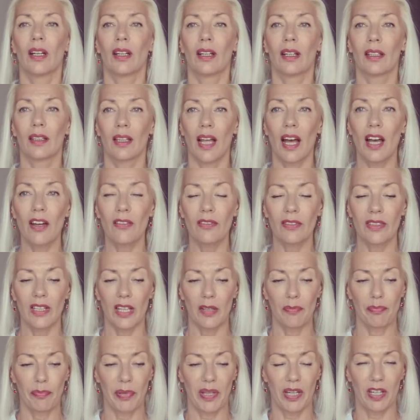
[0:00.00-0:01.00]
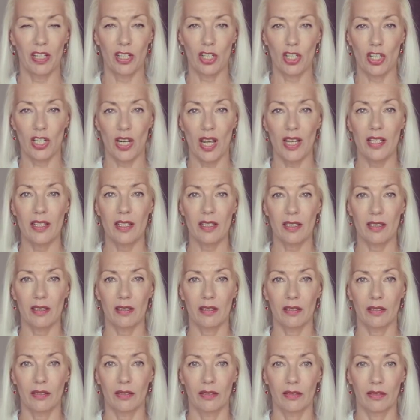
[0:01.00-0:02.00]
Главное – пережать
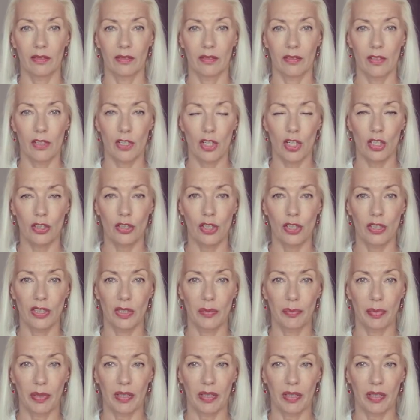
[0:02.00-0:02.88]
желчный